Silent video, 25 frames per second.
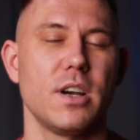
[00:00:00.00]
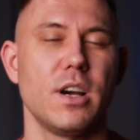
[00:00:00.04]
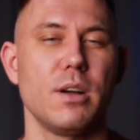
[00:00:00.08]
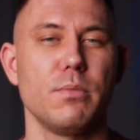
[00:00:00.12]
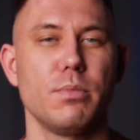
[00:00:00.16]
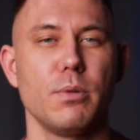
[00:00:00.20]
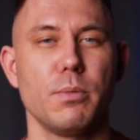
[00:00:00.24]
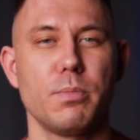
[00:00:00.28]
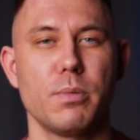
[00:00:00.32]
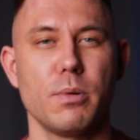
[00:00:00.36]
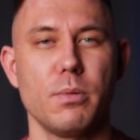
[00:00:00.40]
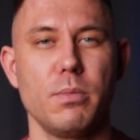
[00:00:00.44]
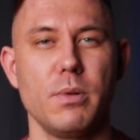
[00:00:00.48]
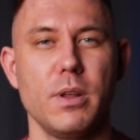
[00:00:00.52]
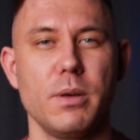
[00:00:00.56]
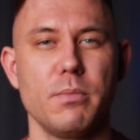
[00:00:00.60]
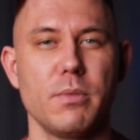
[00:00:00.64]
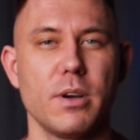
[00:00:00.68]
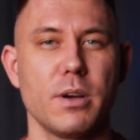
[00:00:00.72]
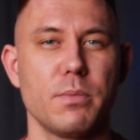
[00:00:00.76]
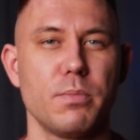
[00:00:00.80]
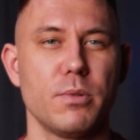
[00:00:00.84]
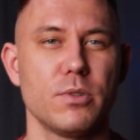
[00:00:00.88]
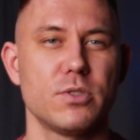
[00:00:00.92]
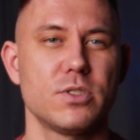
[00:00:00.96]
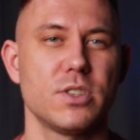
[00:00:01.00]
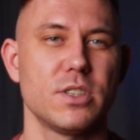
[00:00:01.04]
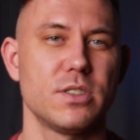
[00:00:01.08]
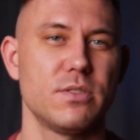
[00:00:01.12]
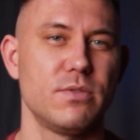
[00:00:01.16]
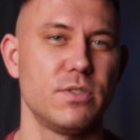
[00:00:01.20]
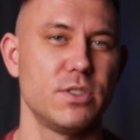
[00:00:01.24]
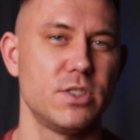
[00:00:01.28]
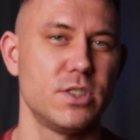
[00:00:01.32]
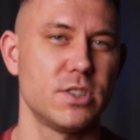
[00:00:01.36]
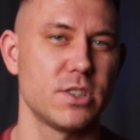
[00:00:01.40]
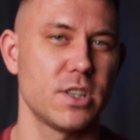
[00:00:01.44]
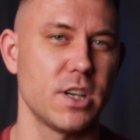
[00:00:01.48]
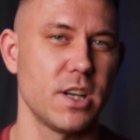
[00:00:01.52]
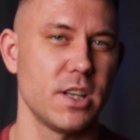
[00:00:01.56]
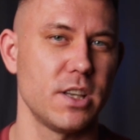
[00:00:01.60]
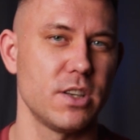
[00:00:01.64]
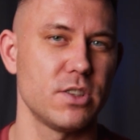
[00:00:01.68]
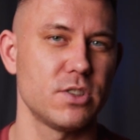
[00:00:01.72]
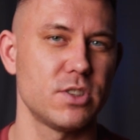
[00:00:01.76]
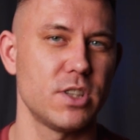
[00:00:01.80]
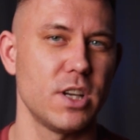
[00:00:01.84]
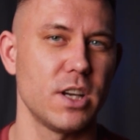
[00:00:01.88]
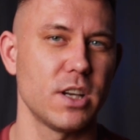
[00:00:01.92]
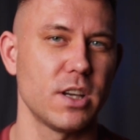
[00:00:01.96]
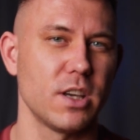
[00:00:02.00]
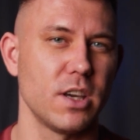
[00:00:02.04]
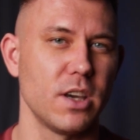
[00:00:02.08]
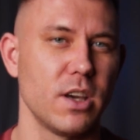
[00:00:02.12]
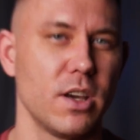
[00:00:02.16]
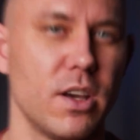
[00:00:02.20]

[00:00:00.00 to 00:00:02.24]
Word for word: albo problemach podczas wyciskania sztangi.